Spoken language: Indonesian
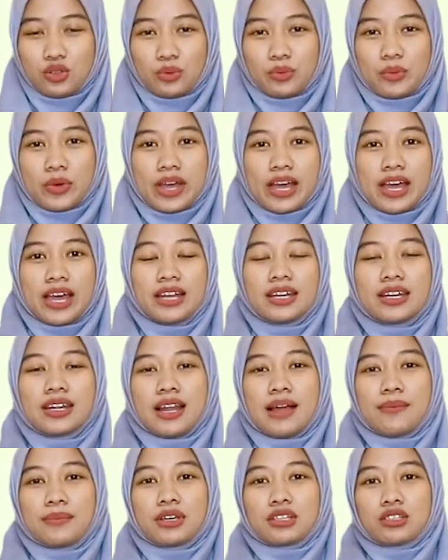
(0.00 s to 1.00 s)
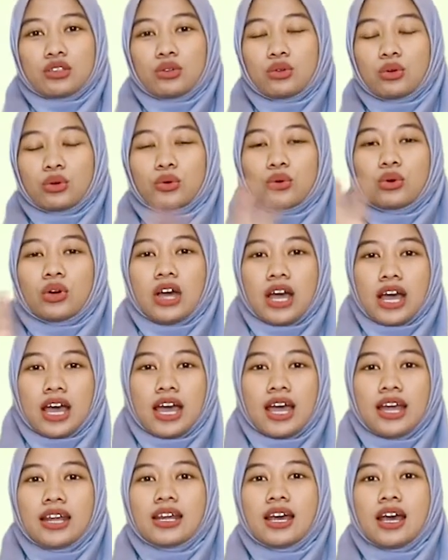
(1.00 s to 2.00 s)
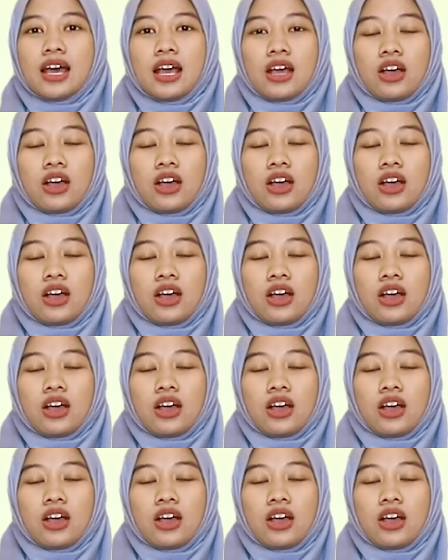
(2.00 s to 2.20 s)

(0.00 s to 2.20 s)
Cuman dalam keseluruhan,